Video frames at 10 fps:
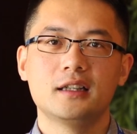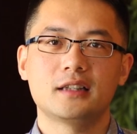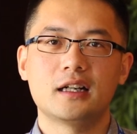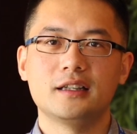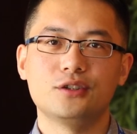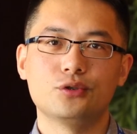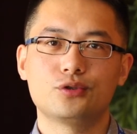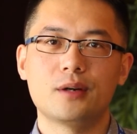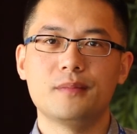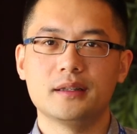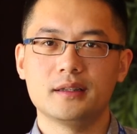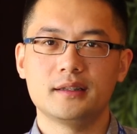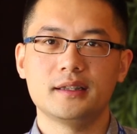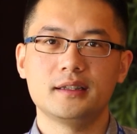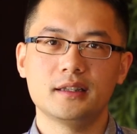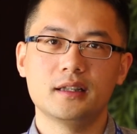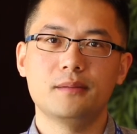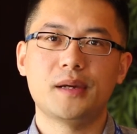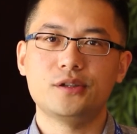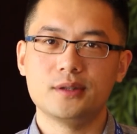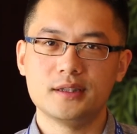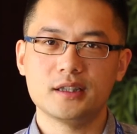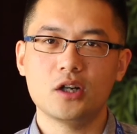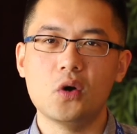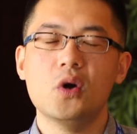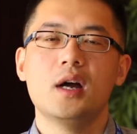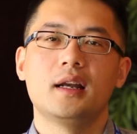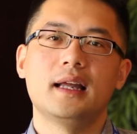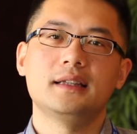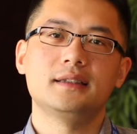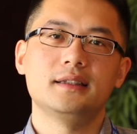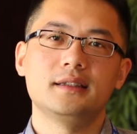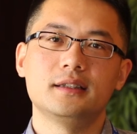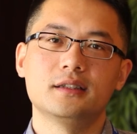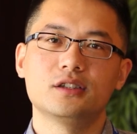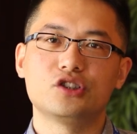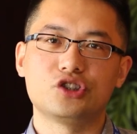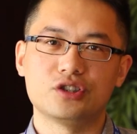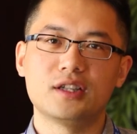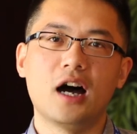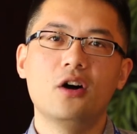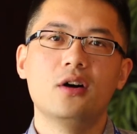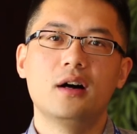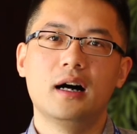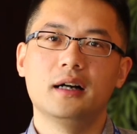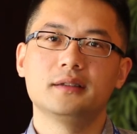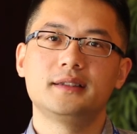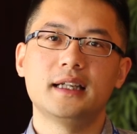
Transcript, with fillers: 当然有专门的这些个培训机构来进行指导啊。